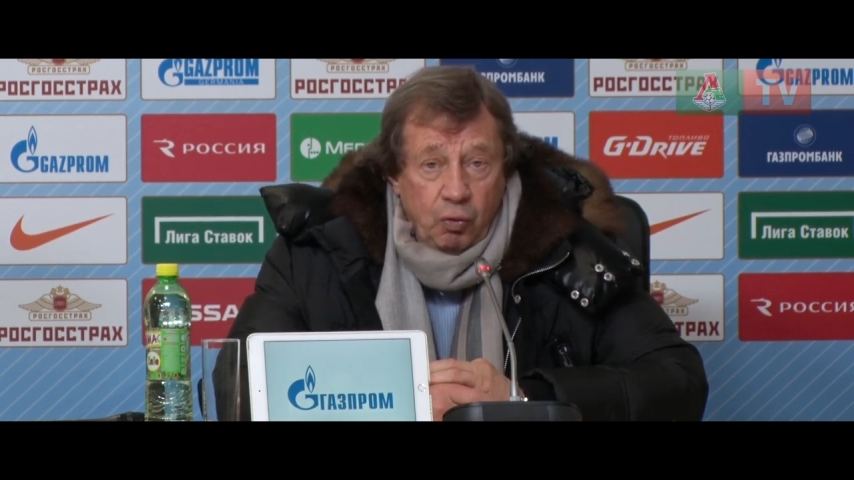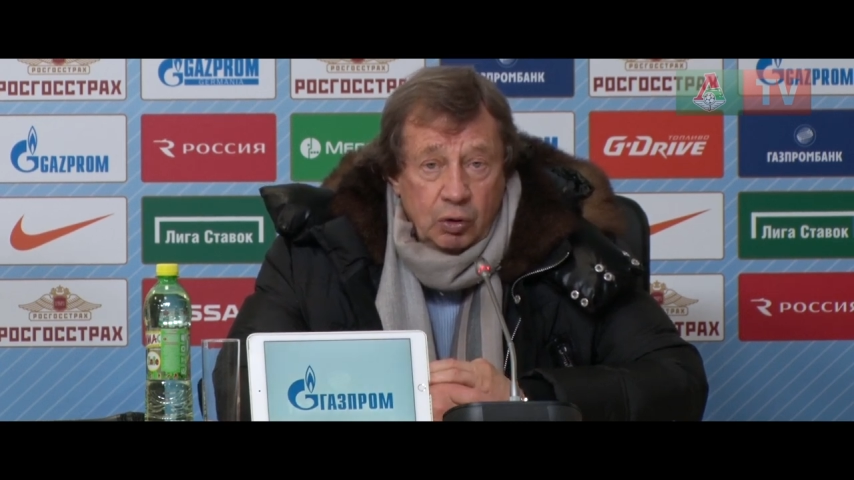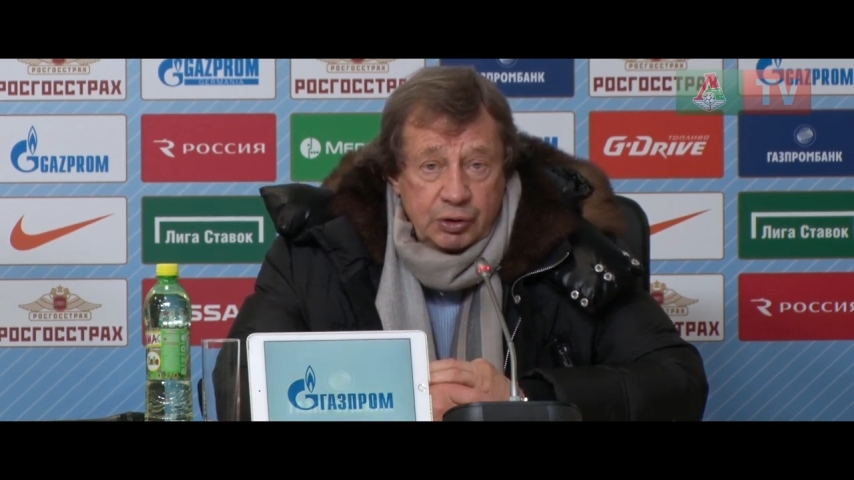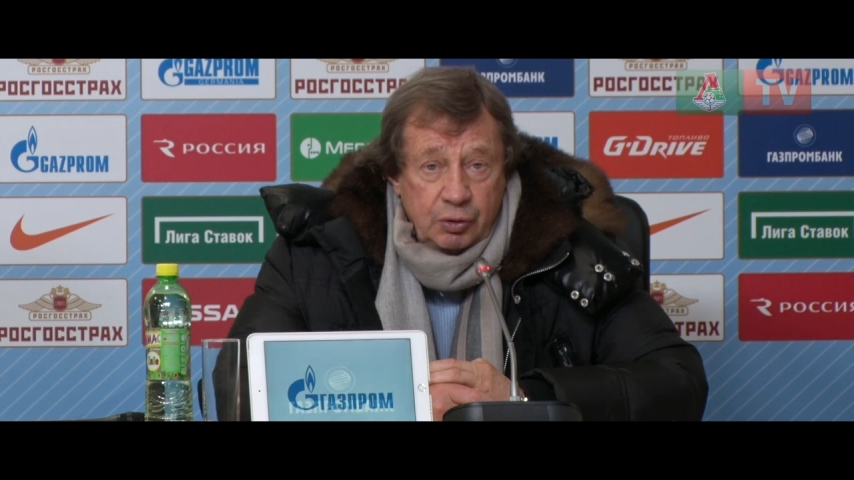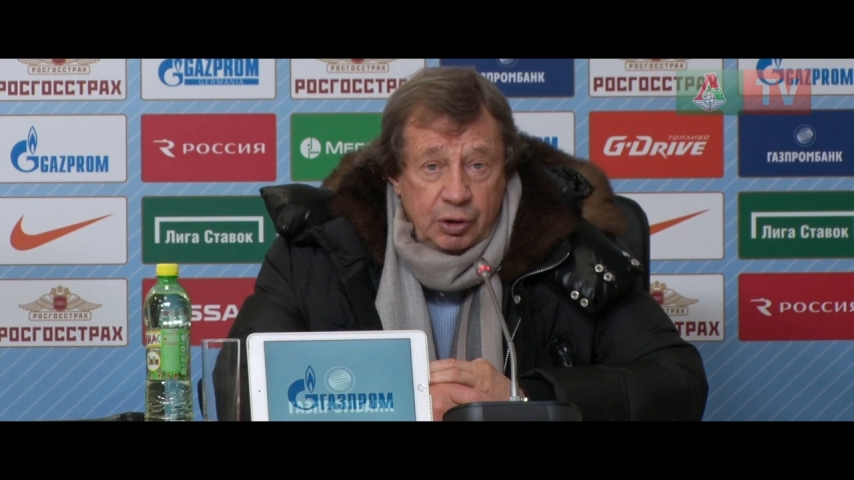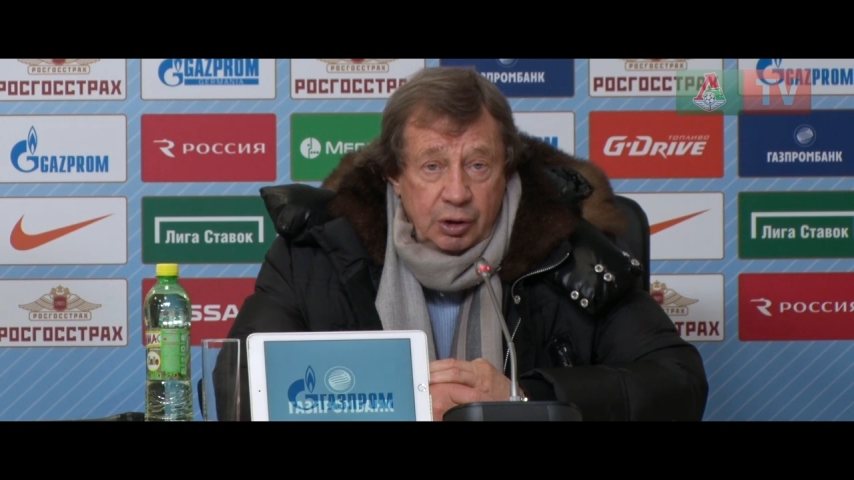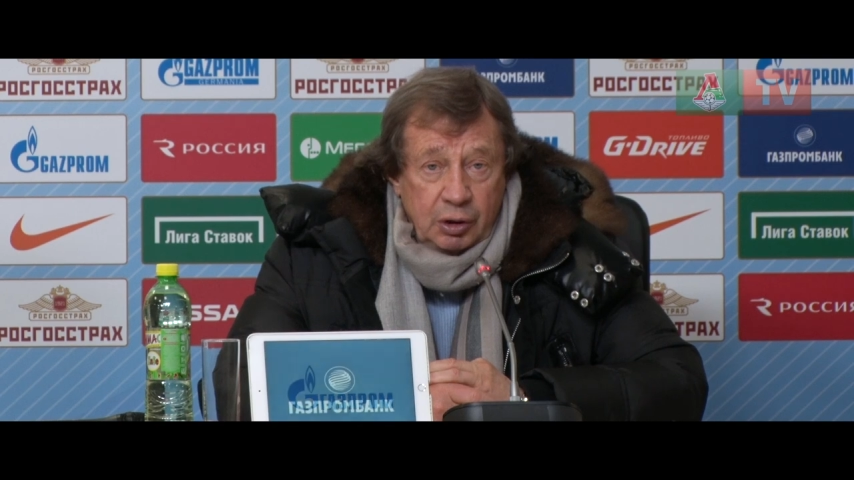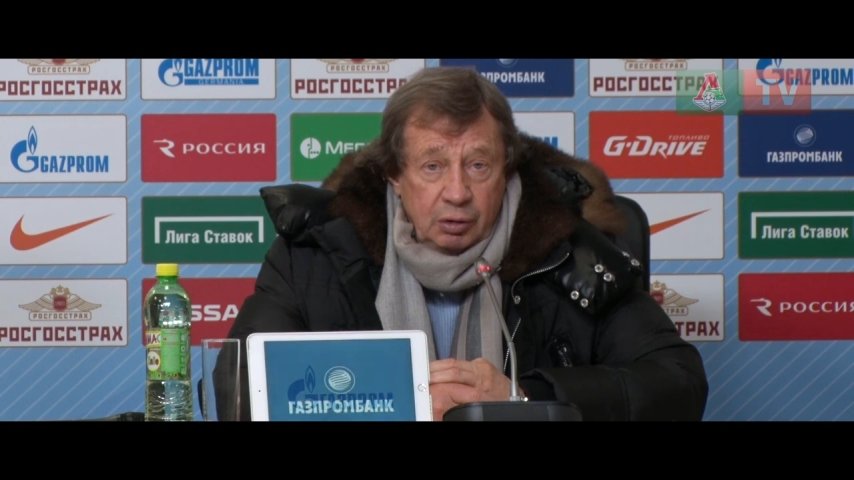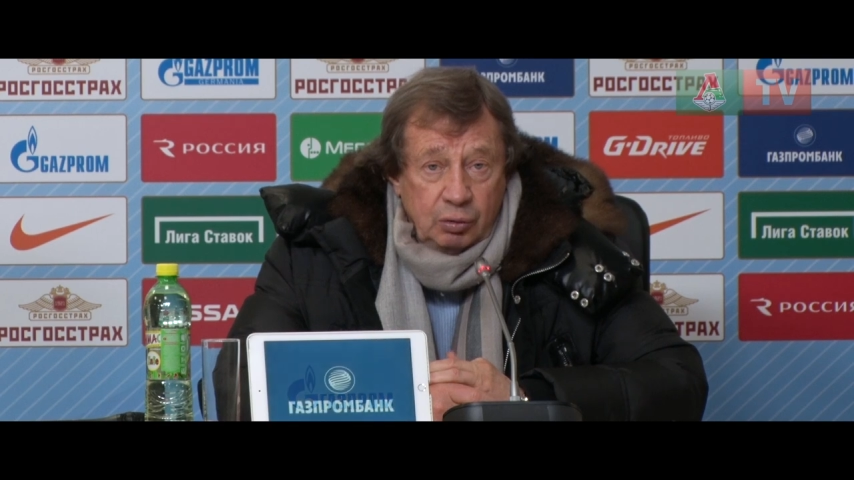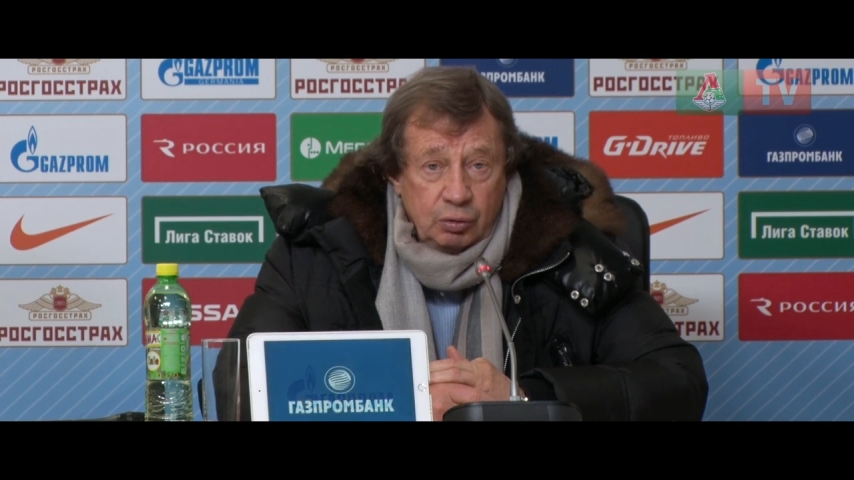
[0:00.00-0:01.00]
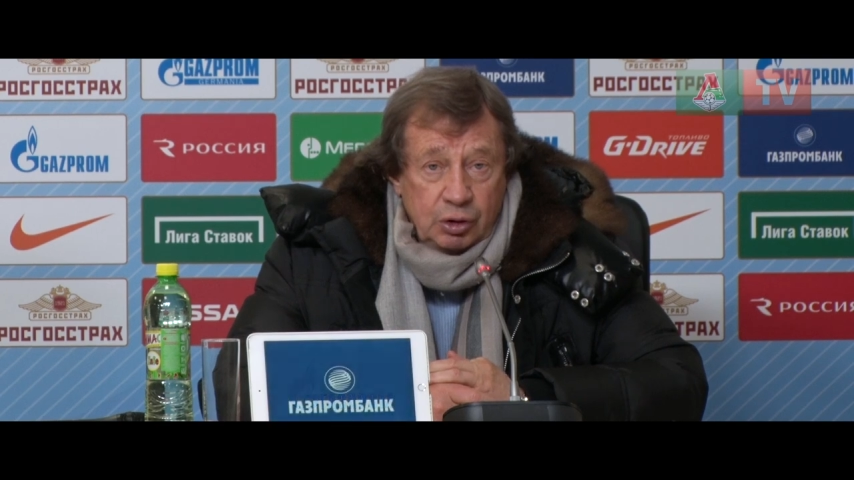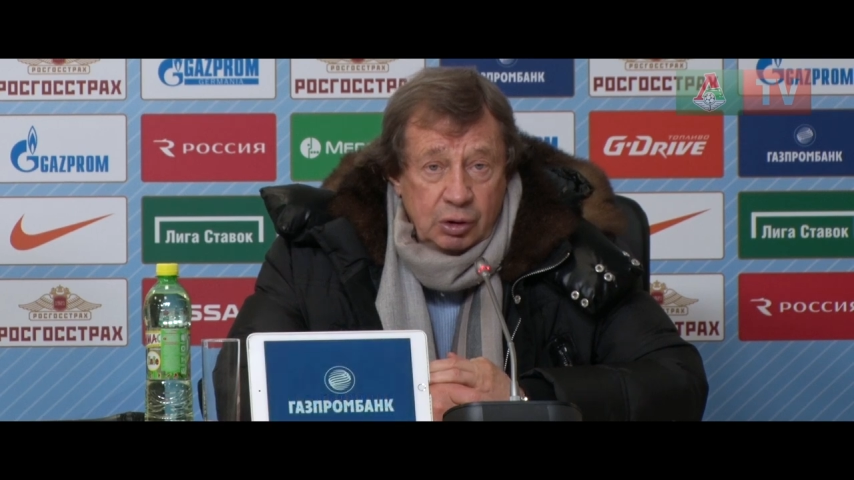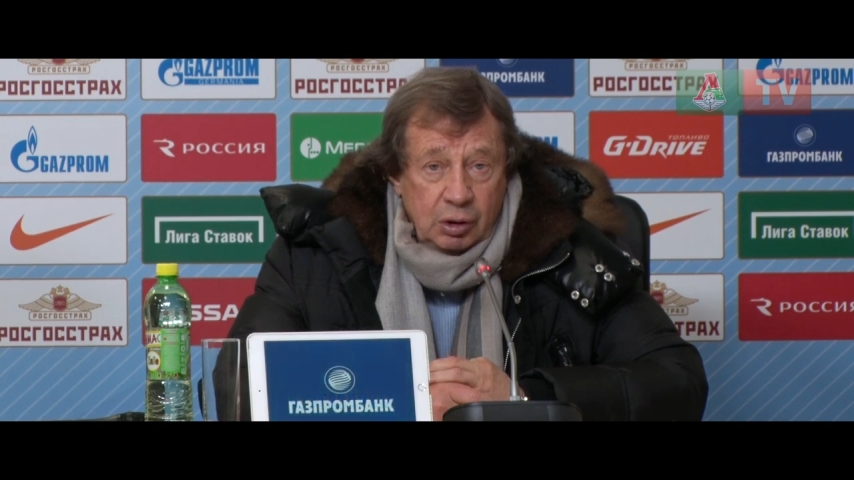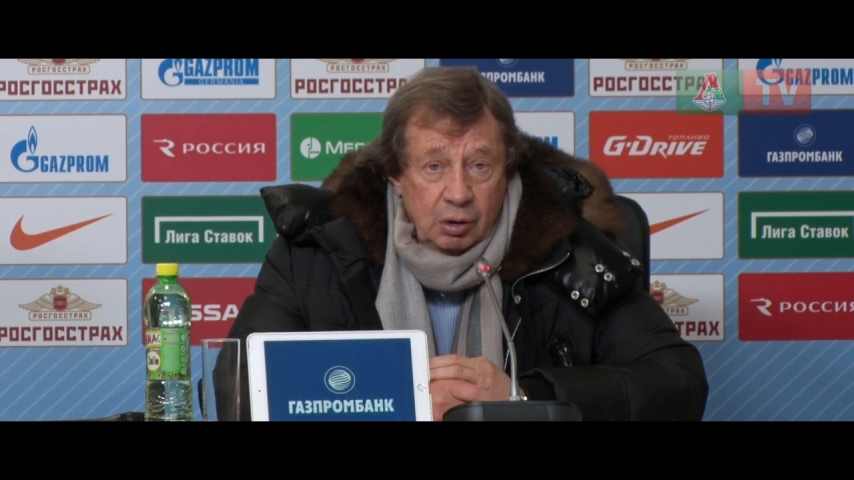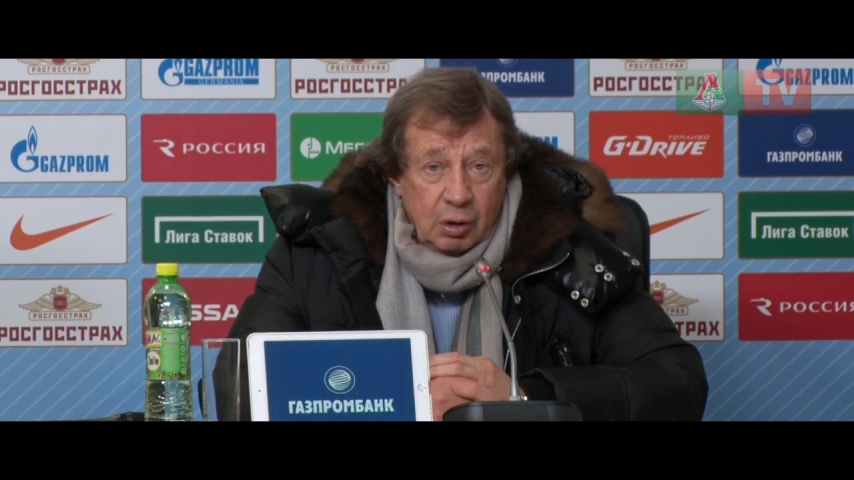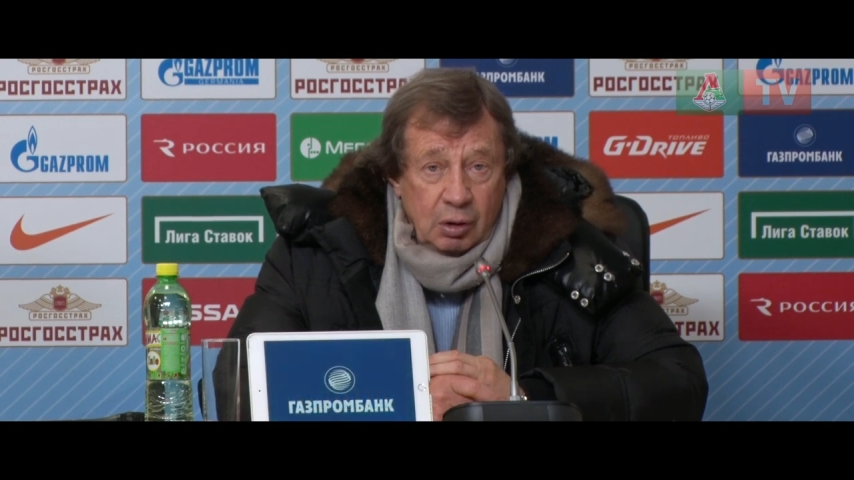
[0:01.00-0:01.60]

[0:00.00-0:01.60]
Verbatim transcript: в воздухе, нужно...